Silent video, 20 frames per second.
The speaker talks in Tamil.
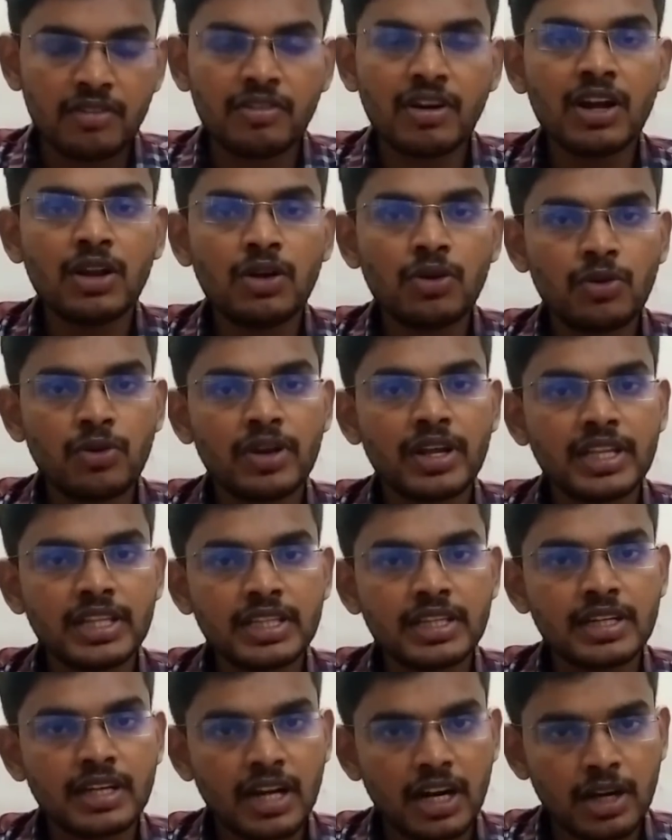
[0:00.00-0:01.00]
வலு
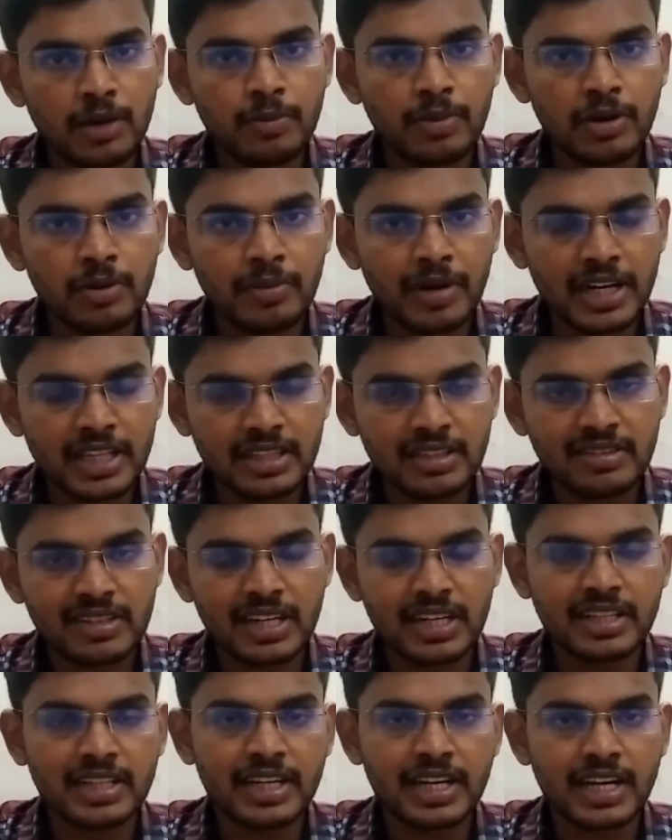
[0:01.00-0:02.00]
குறைந்து காணப்படும் அடுத்த
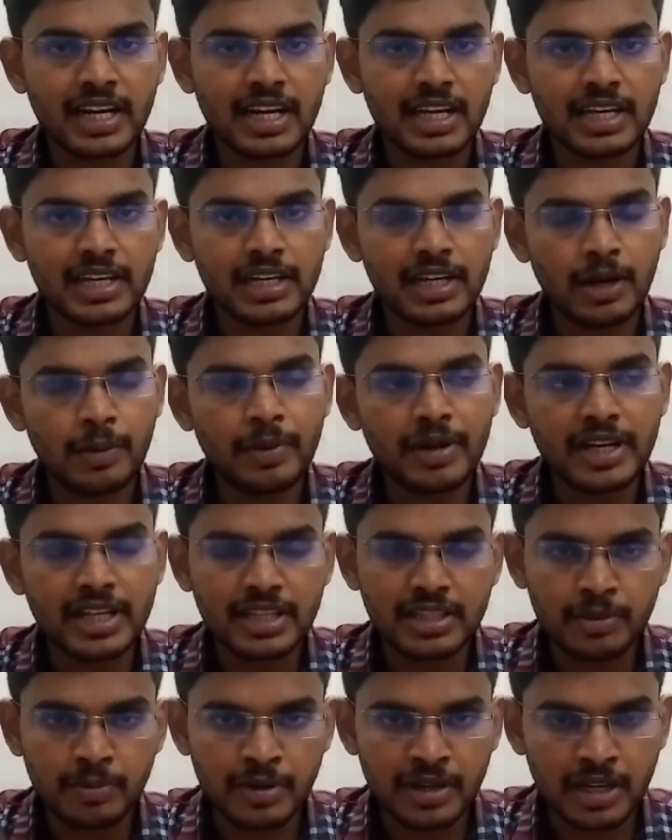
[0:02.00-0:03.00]
சில தினங்களுக்கு அப்படின்னு
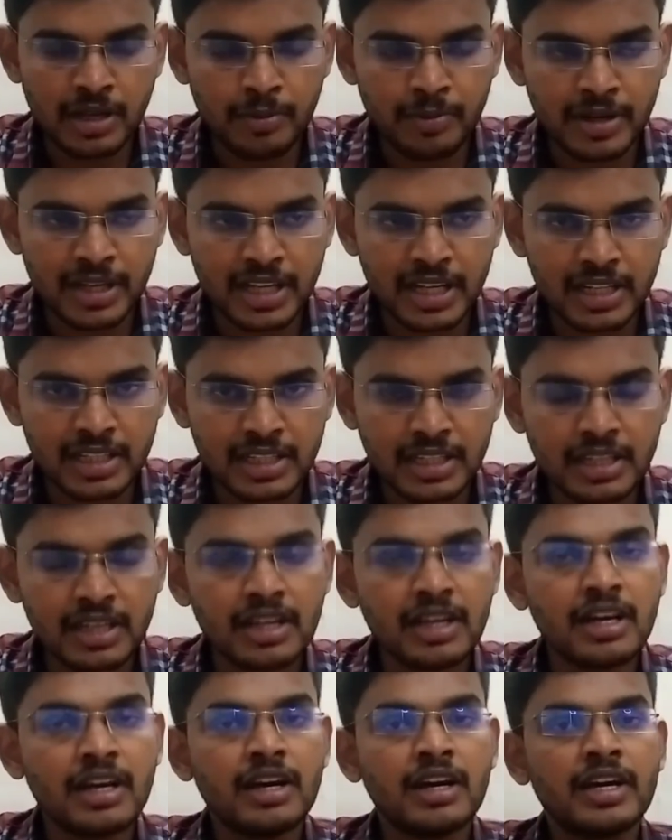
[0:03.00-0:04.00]
எதிர்பார்க்கப்படுகிறது
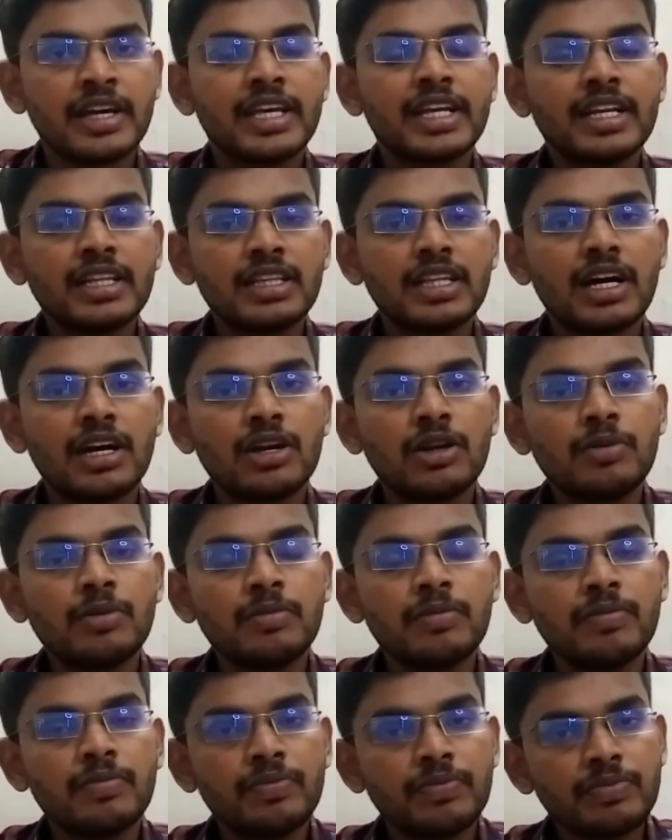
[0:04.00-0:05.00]
இருந்தாலும்
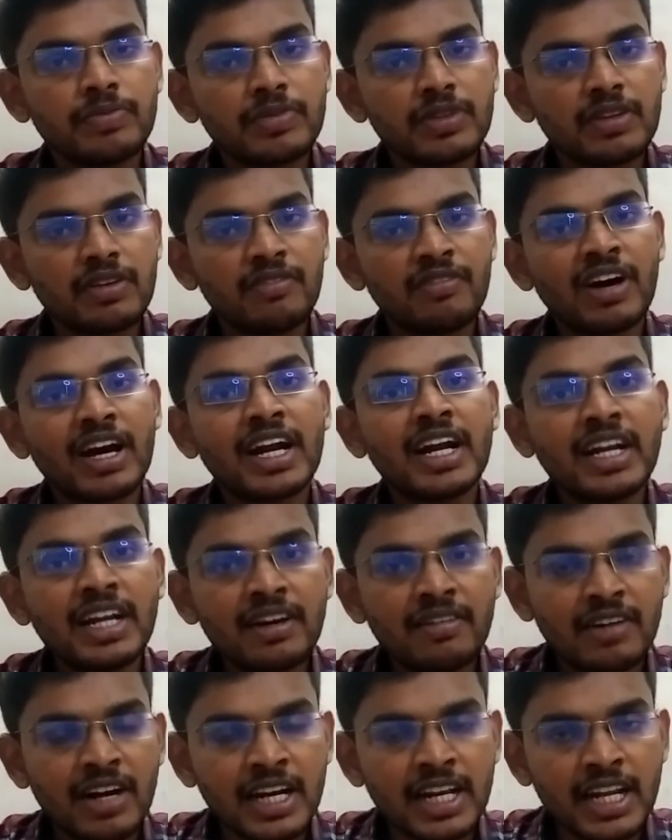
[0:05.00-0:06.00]
வறண்ட
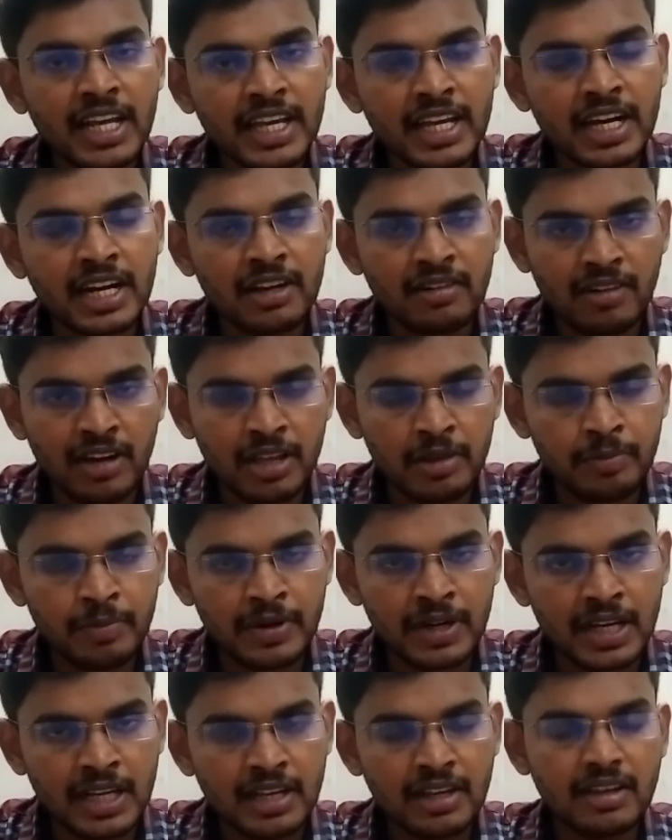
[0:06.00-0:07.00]
வானிலைக்கான
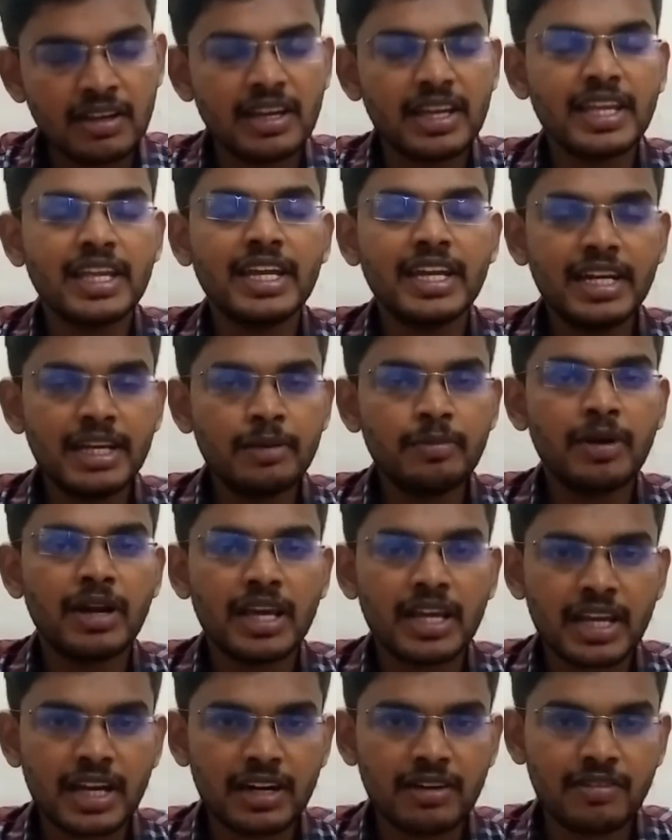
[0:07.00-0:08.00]
வாய்ப்பு இல்லை
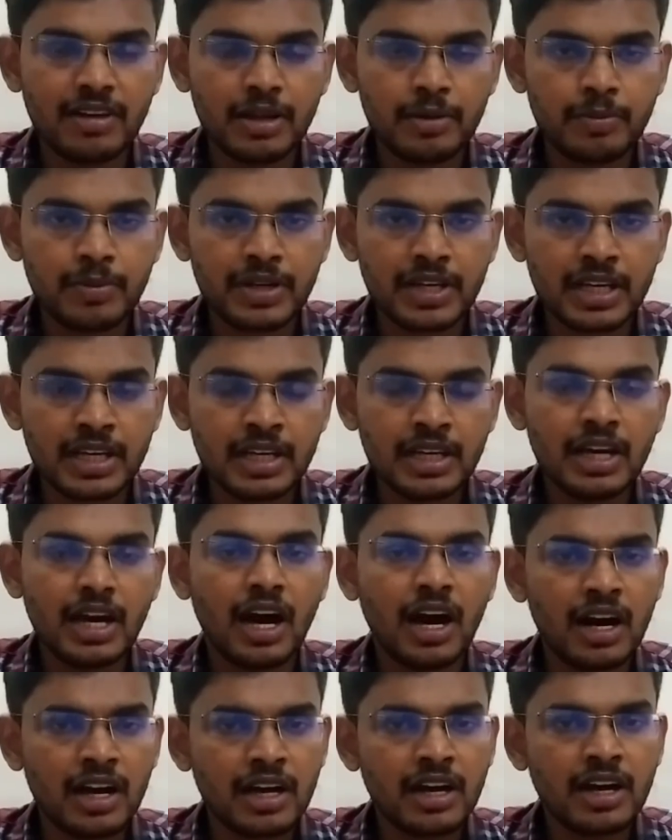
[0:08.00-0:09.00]
இடிமலைக்கான வாய்ப்பு இருக்குது
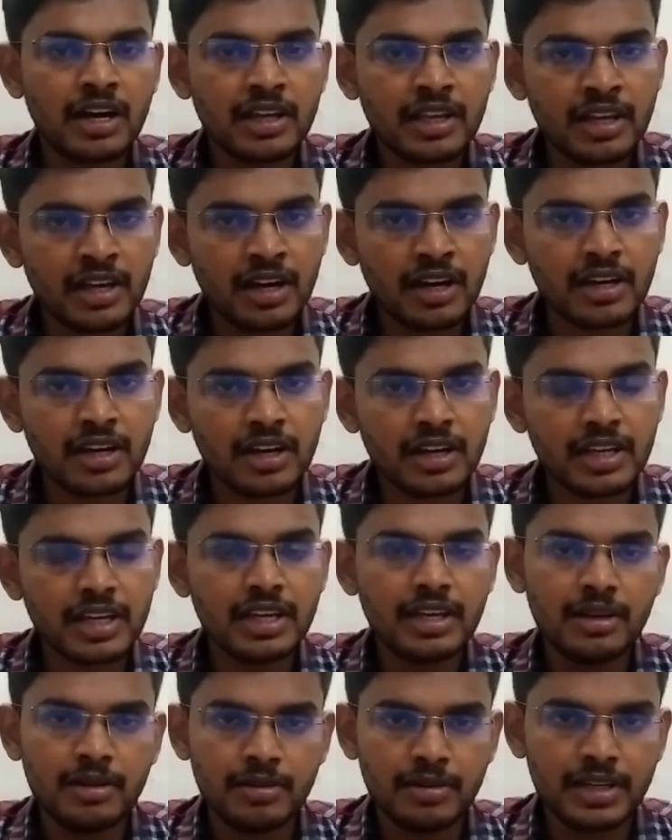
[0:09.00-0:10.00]
ஆங்காங்கே
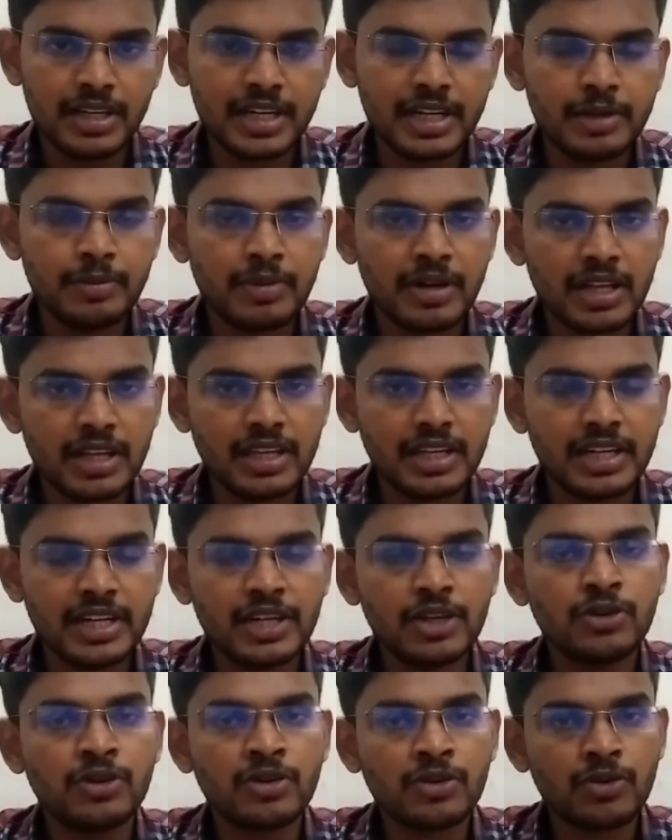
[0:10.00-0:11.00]
ஆங்காங்கே இடிமலை
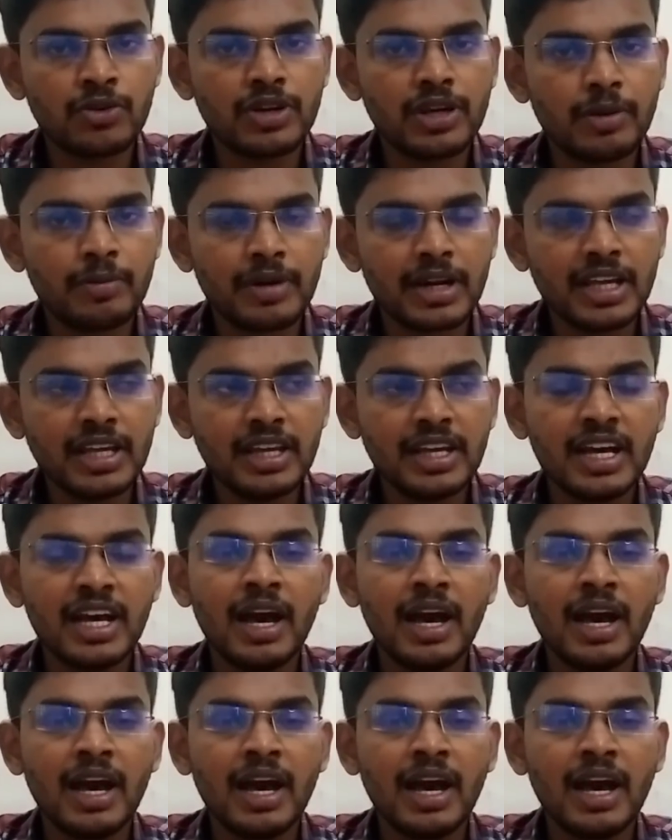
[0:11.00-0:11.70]
இடியுடன் கூடிய மலை